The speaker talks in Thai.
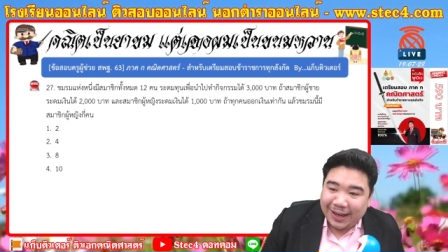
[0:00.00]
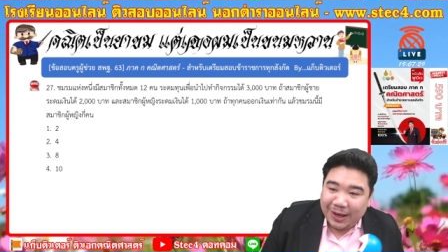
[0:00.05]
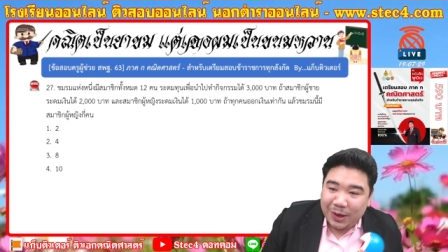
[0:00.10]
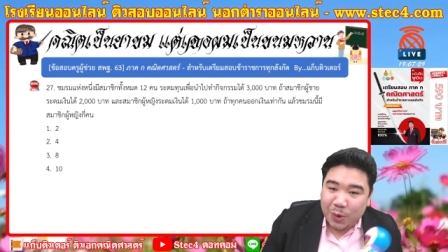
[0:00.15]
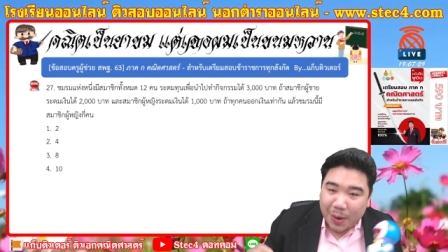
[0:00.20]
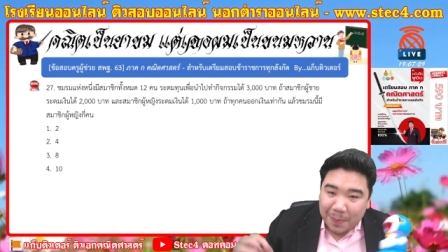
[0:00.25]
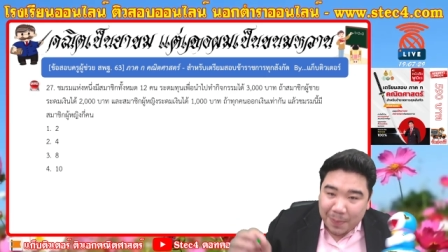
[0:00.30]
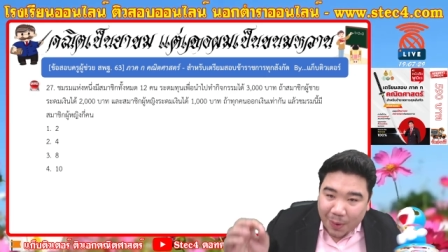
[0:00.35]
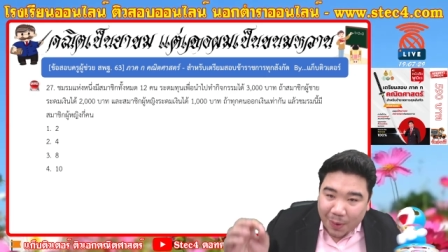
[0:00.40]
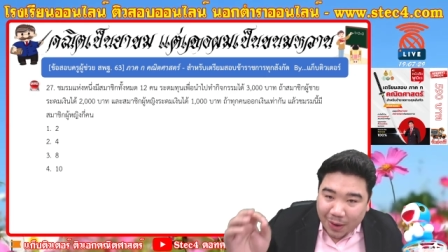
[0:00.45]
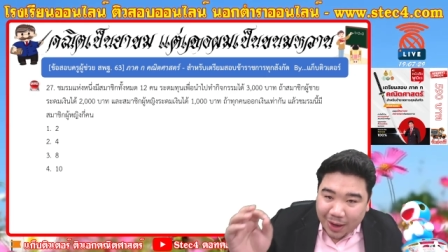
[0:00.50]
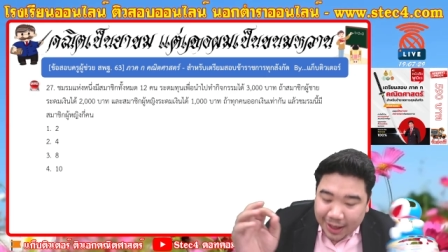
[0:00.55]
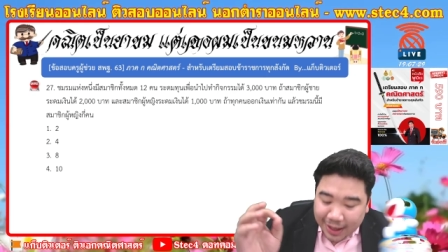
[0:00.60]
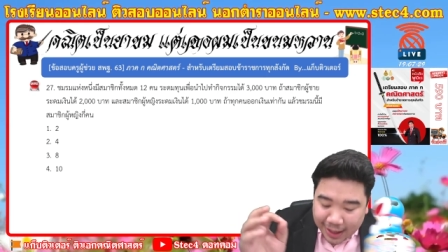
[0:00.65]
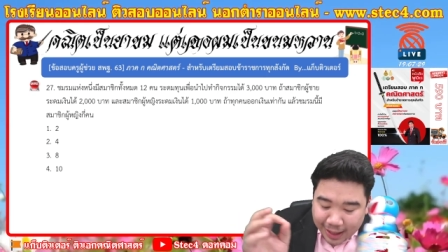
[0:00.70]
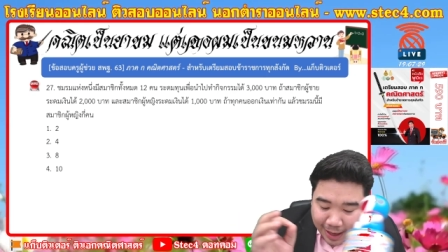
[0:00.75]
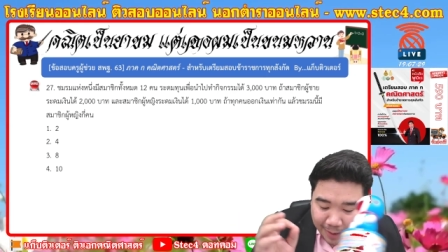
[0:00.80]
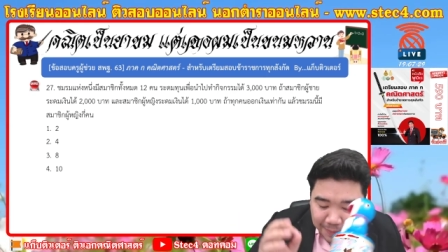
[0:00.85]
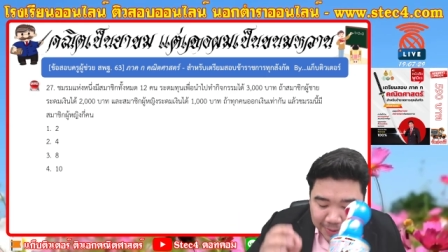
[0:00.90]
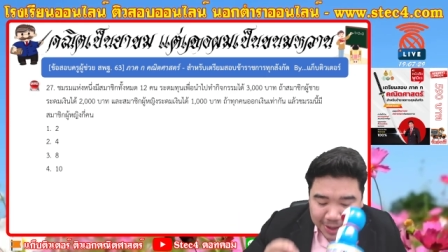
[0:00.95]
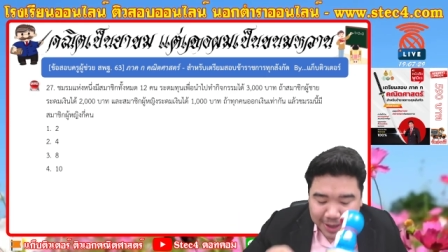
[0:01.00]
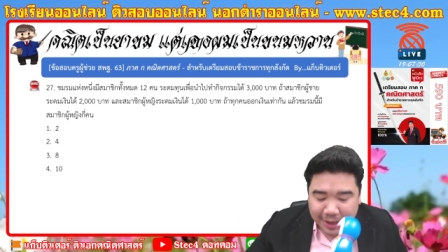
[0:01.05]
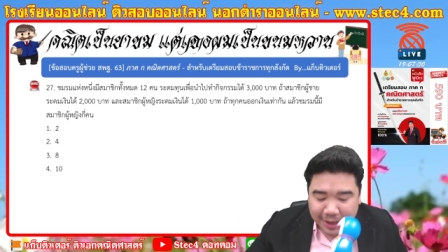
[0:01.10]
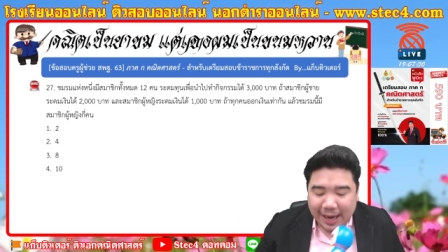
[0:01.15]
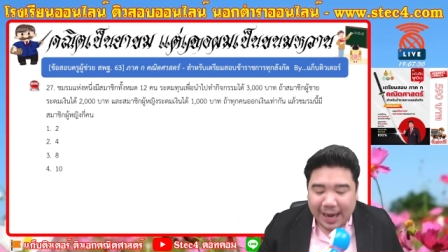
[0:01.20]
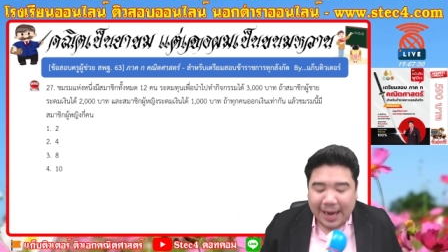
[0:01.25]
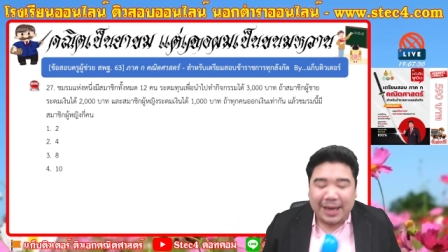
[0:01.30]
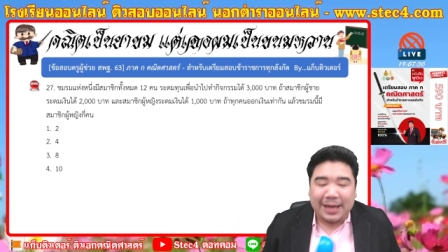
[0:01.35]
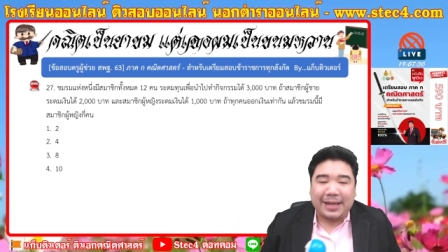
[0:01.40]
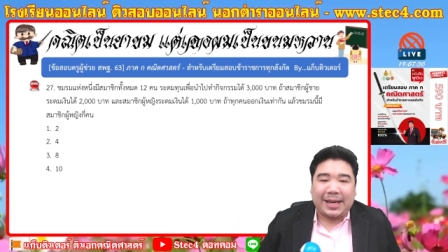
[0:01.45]
รวมพลเลยนะครับ
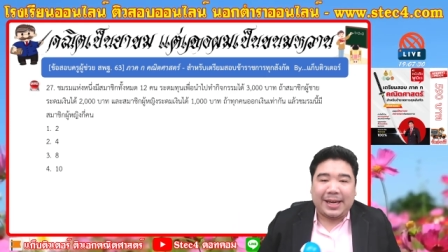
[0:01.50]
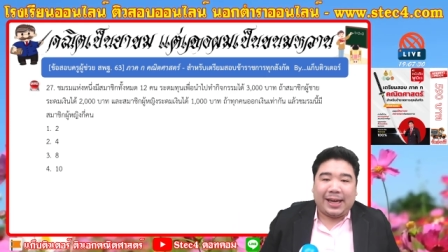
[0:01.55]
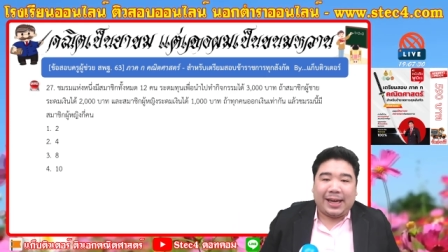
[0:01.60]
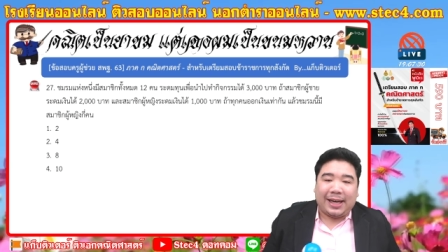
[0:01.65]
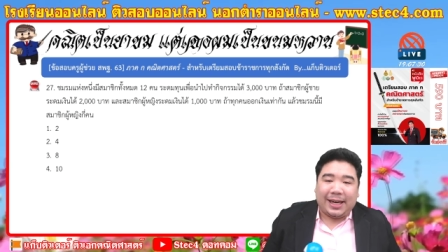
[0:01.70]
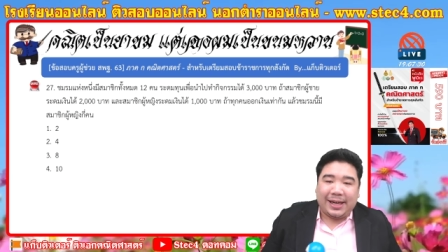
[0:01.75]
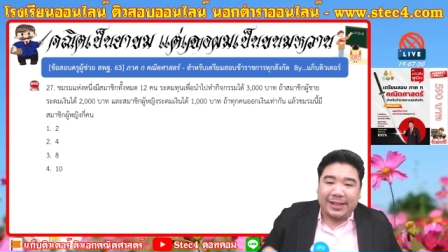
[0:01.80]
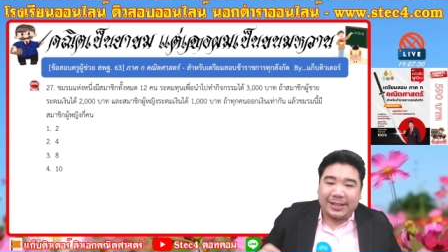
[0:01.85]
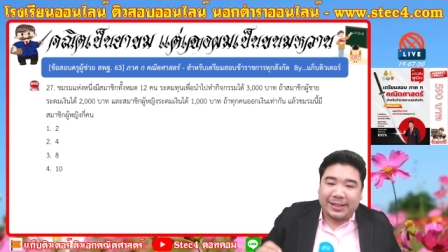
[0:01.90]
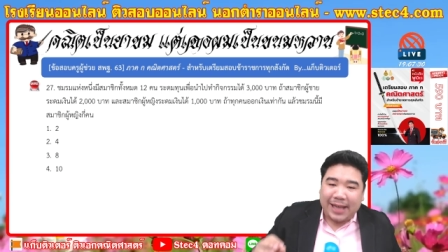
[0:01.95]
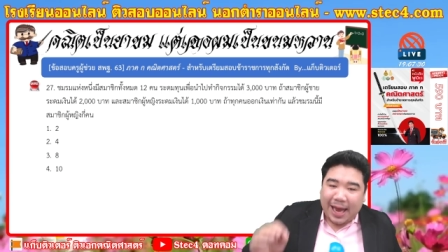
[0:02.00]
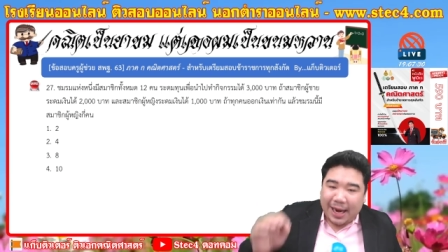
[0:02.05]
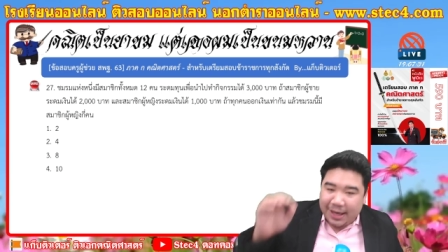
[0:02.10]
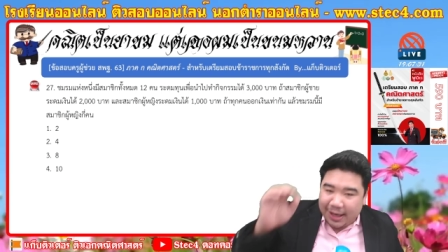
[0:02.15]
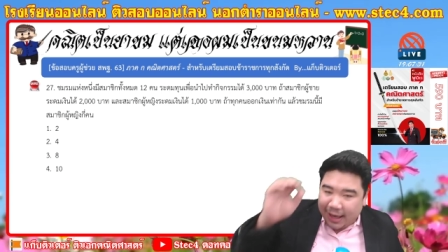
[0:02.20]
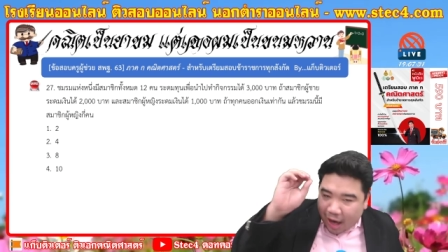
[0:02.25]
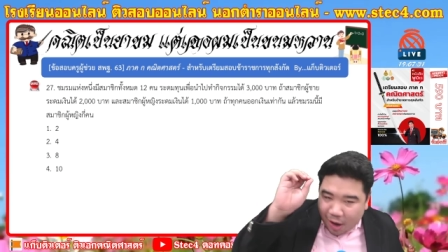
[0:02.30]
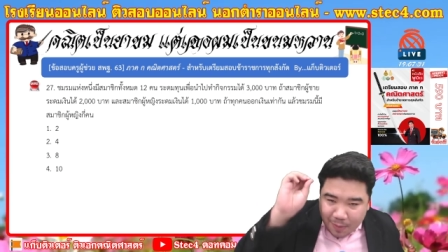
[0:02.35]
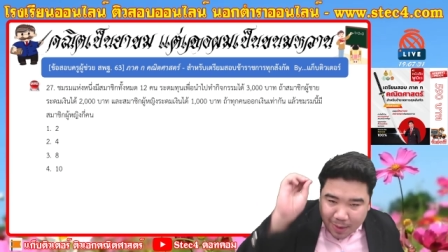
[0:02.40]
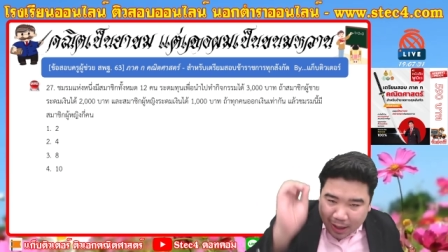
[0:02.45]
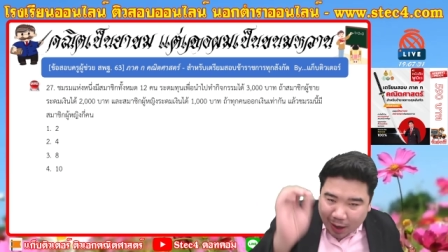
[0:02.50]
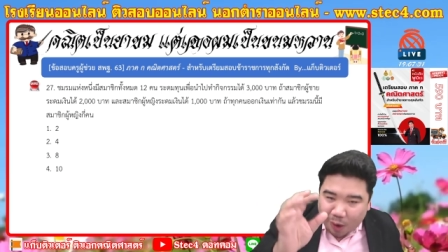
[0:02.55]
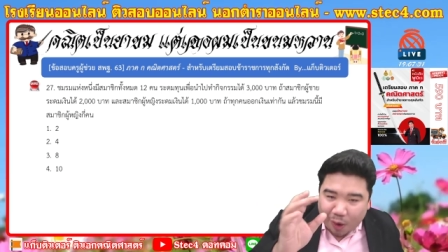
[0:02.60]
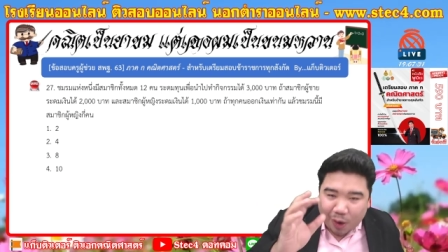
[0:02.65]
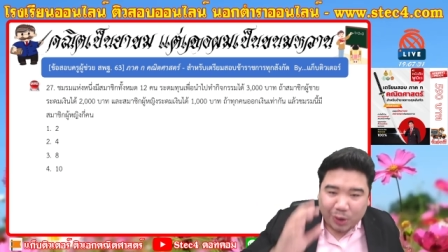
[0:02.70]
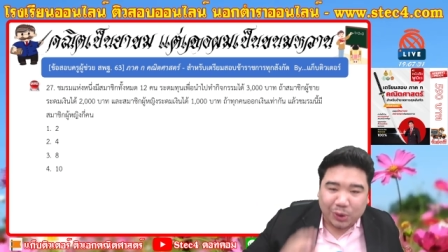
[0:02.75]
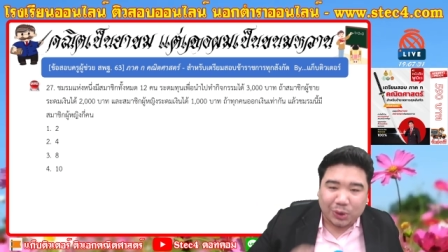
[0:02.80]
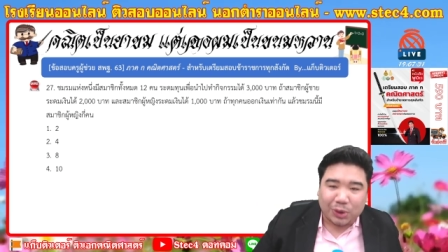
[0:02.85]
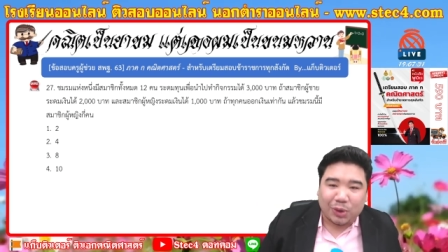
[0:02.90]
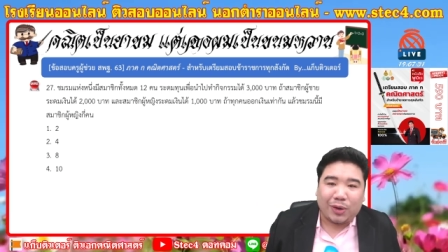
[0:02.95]
ใครเกียรติคณิตศาสตร์เนี่ยเข้ามากอ
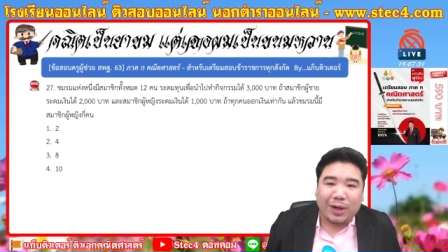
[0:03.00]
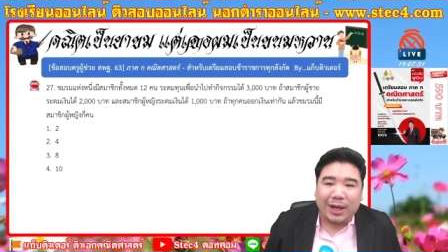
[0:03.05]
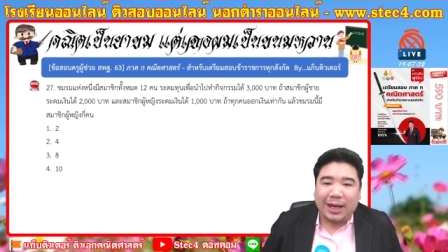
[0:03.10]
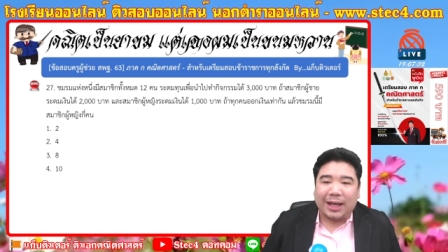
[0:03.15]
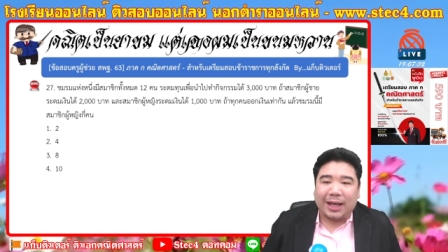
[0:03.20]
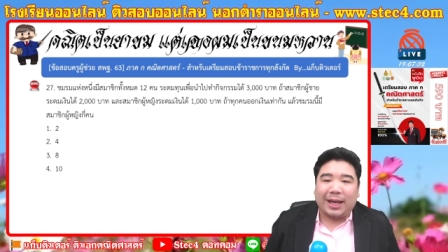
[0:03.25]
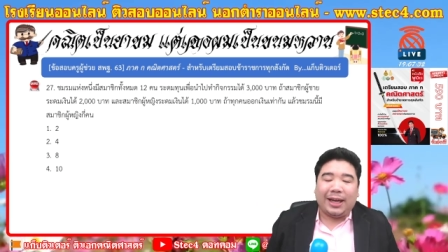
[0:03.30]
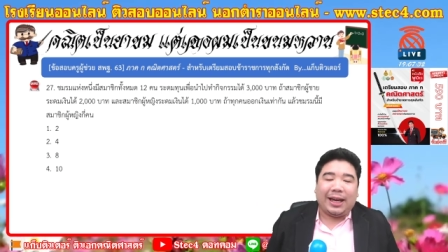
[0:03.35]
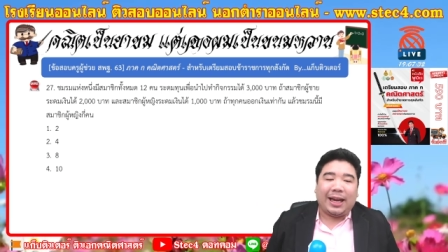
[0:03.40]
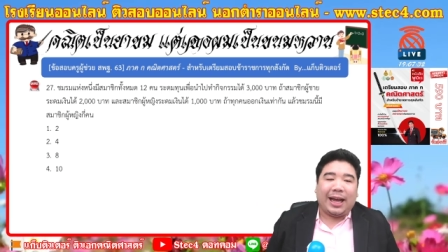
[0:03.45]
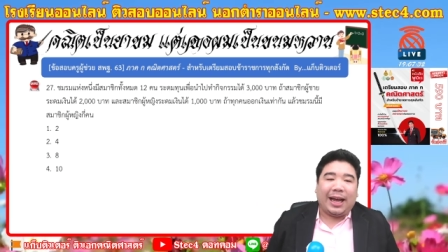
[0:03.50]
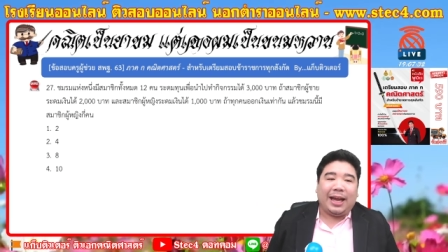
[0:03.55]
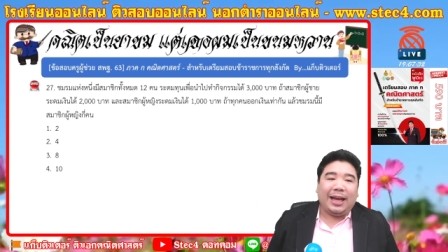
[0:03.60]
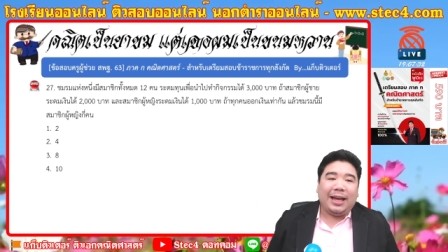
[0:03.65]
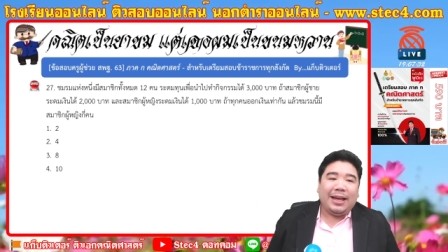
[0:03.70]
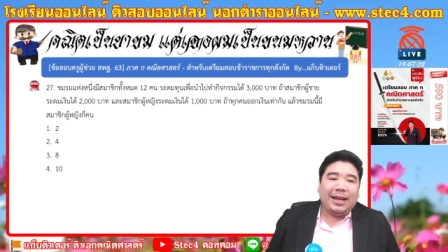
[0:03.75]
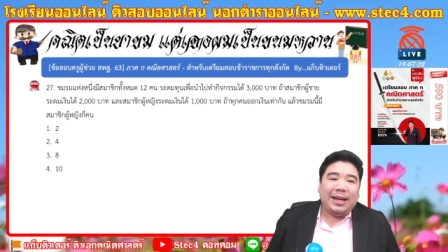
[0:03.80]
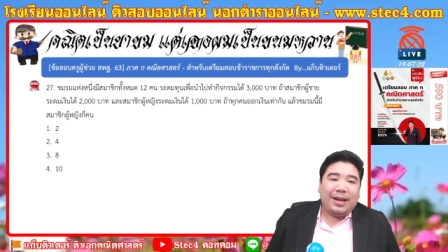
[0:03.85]
งอยู่ตรงนี้เลยนะฮะ